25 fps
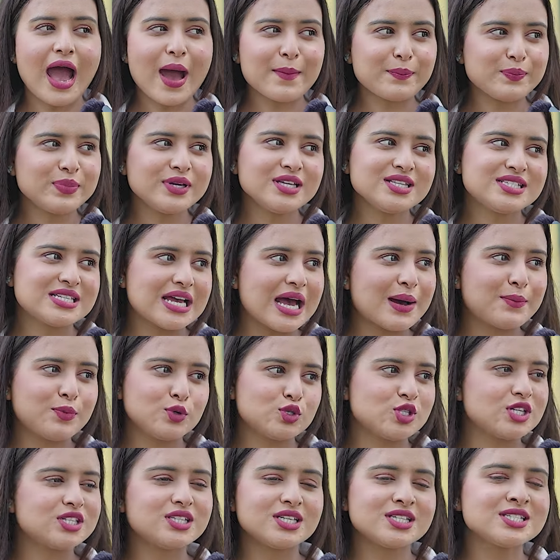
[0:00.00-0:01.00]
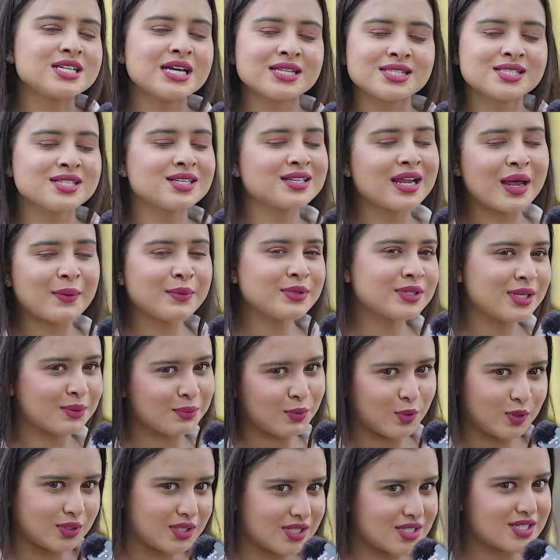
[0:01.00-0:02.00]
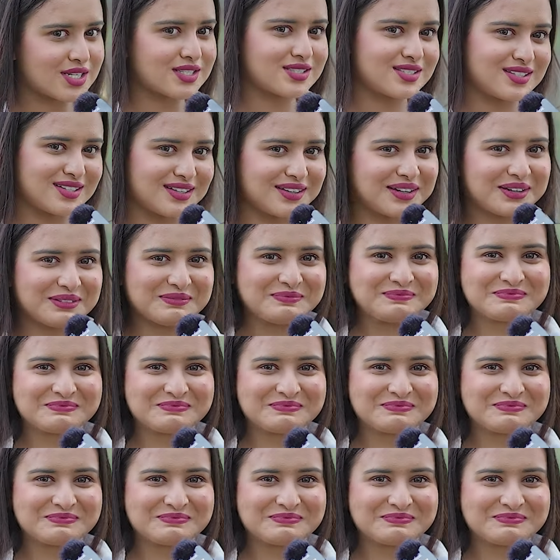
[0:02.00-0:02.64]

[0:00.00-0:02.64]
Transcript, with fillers: আপনি যা বোঝাতে চাচ্ছেন আমি তা বলতে চাচ্ছি না